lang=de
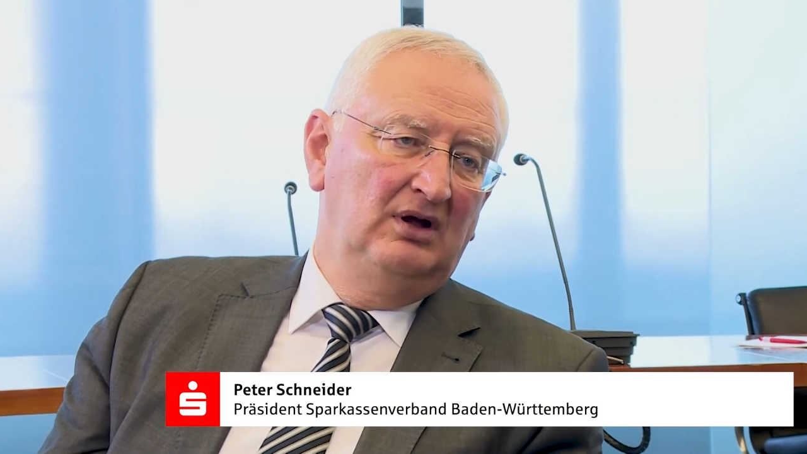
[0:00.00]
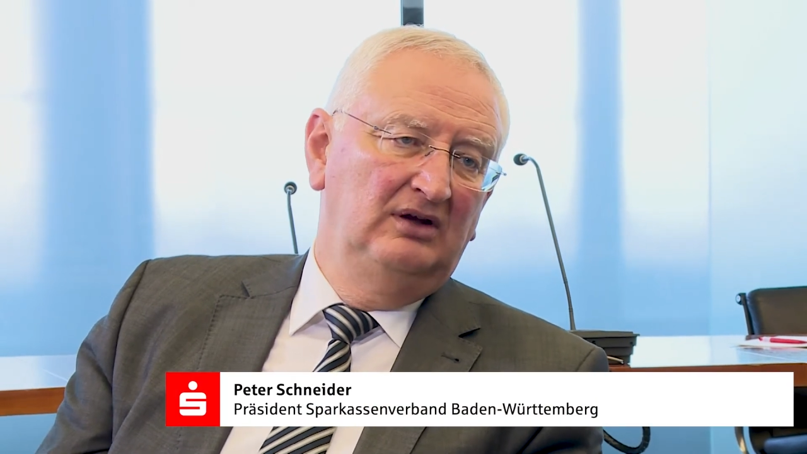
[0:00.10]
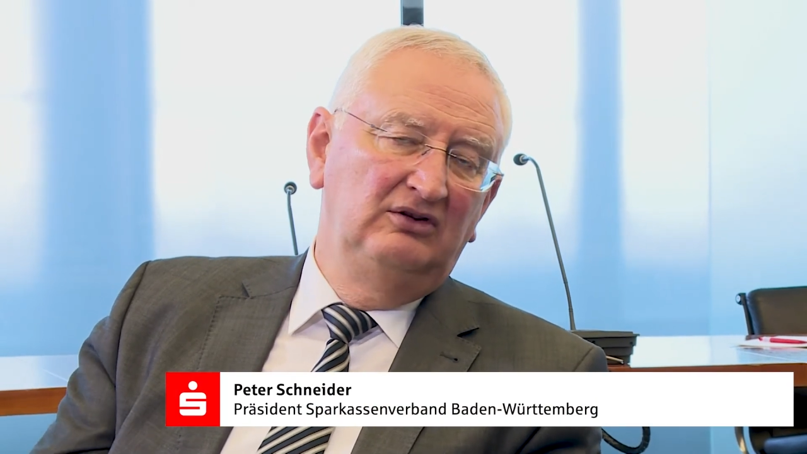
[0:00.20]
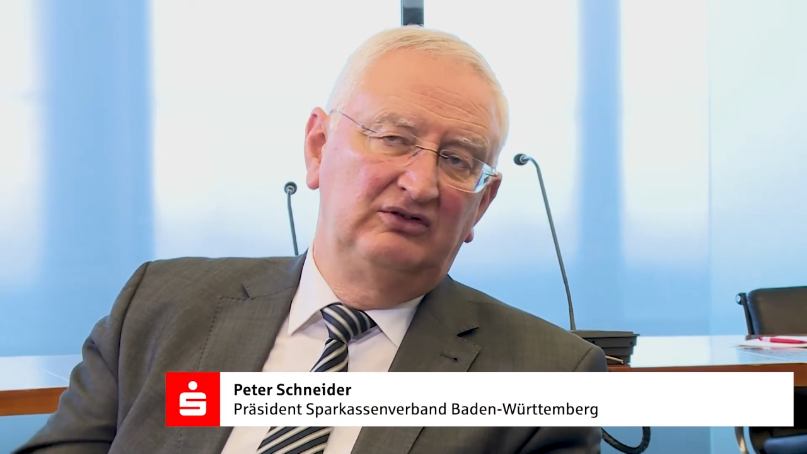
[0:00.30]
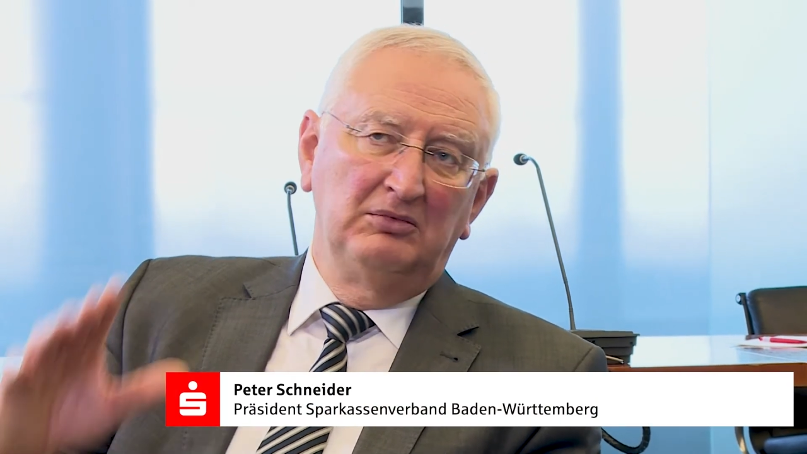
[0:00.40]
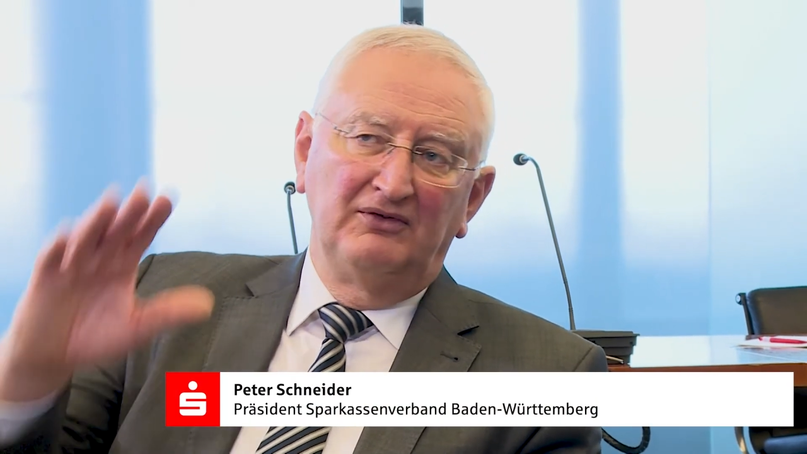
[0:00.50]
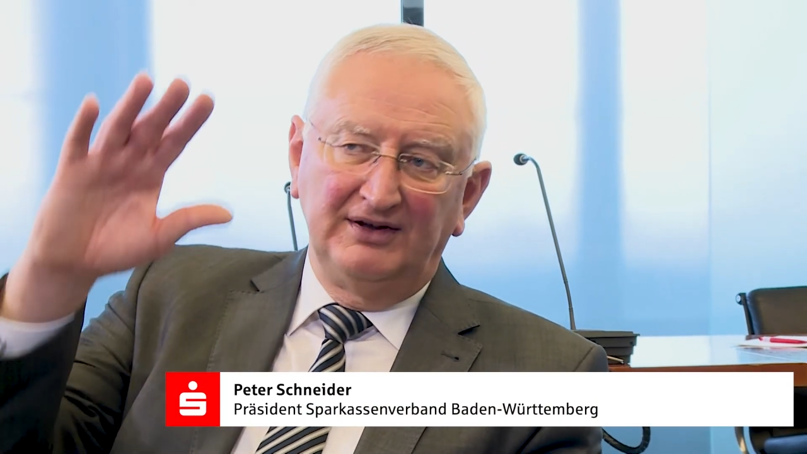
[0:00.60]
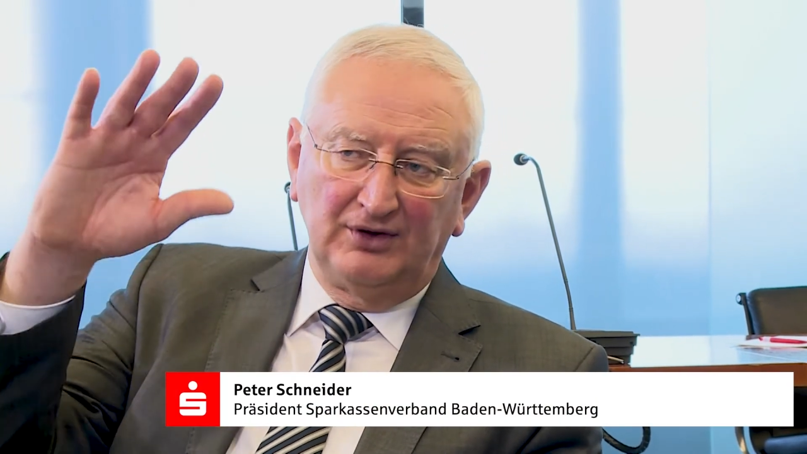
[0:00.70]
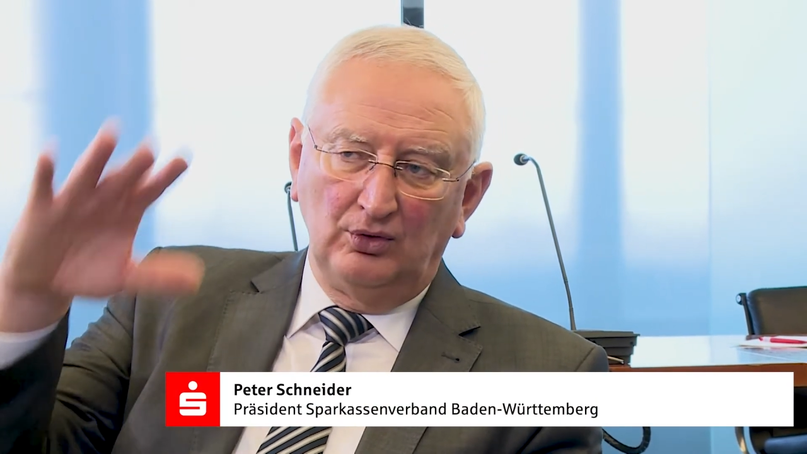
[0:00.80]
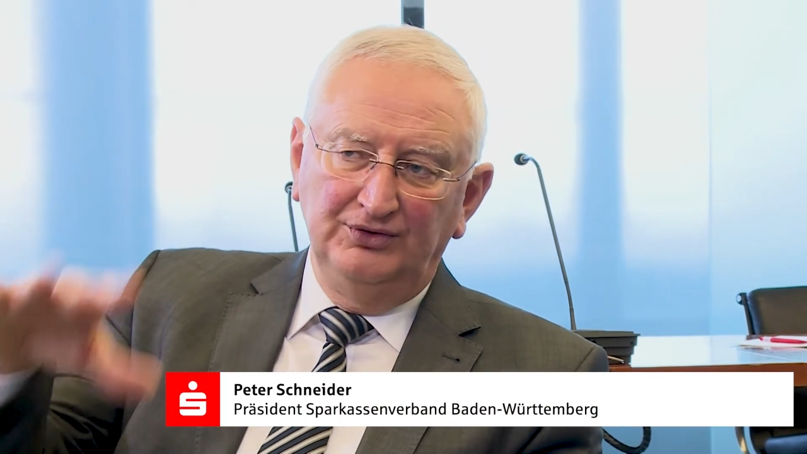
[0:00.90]
Es ist immer
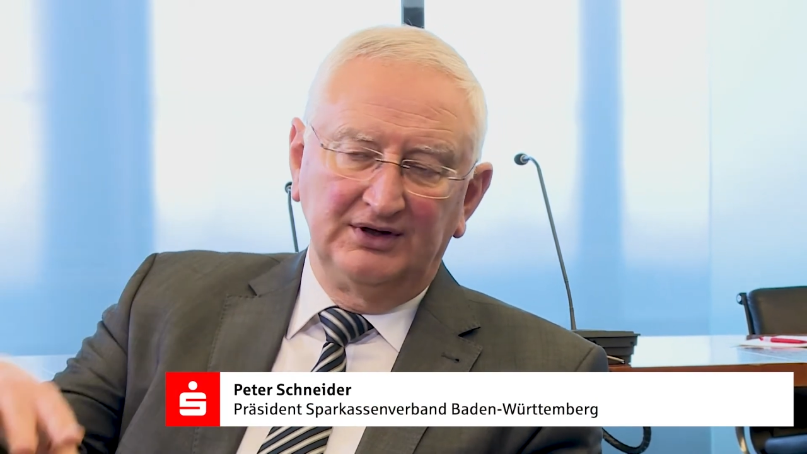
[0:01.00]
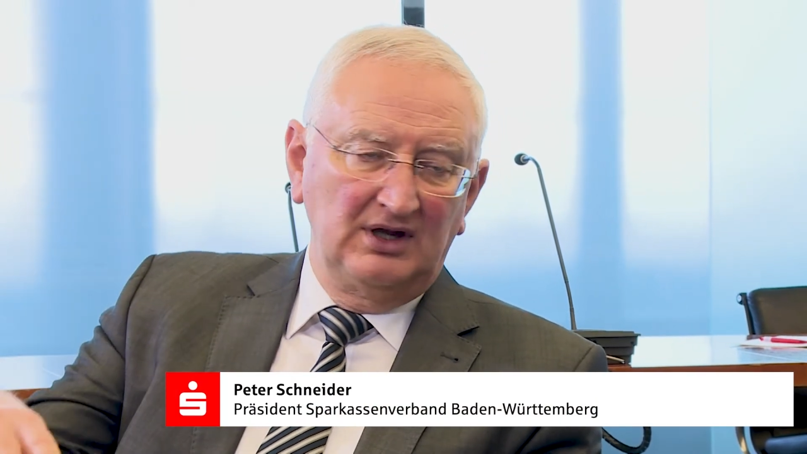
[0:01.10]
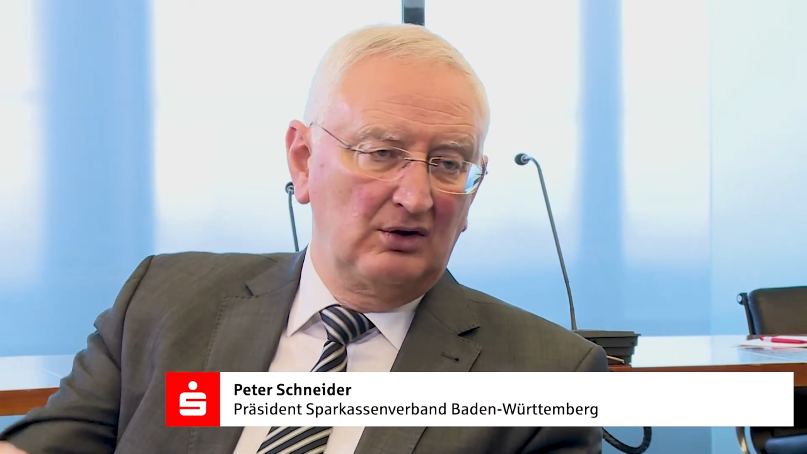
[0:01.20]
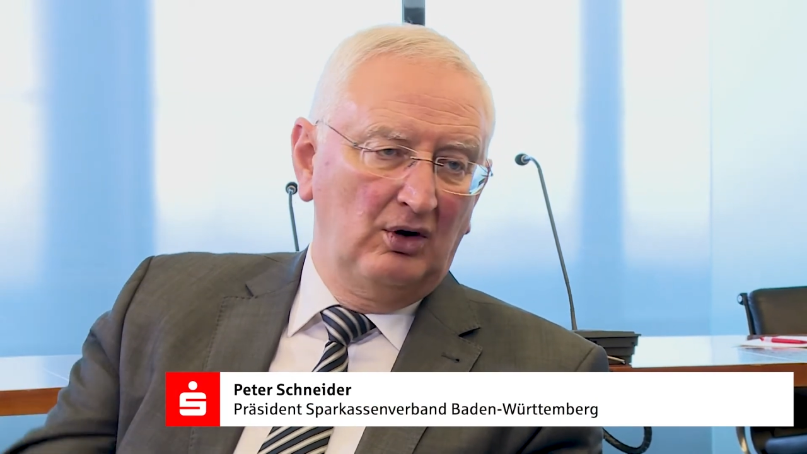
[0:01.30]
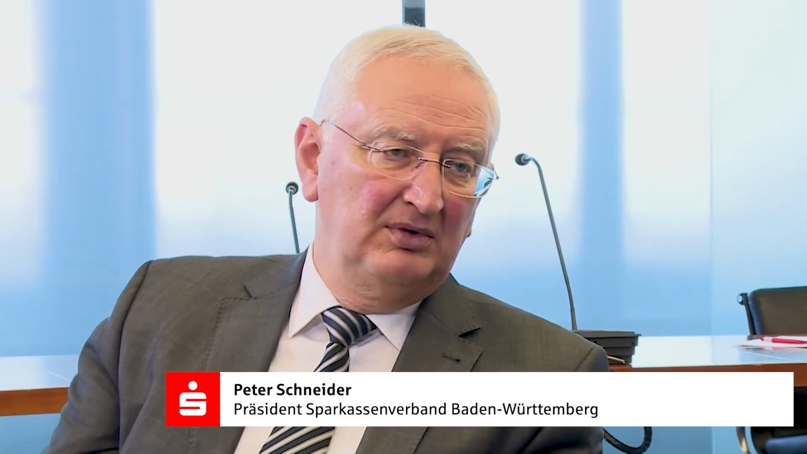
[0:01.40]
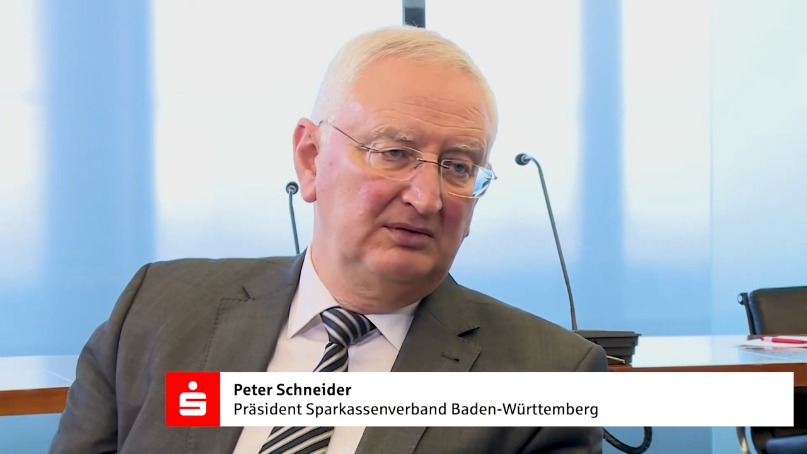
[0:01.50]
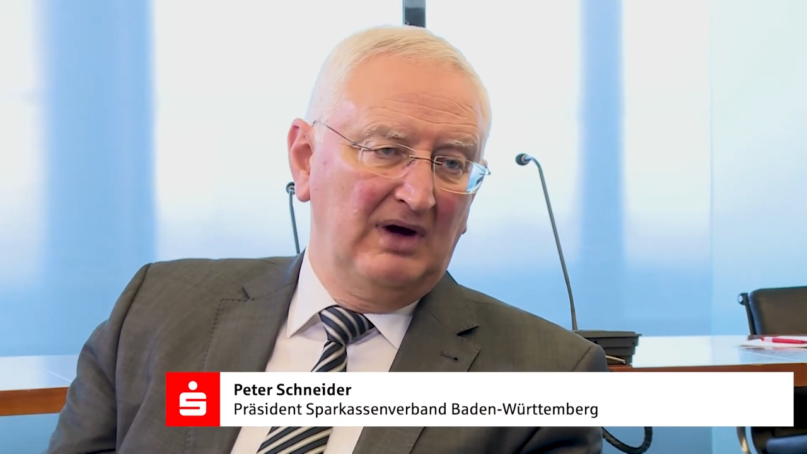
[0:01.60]
weiter runtergekommen,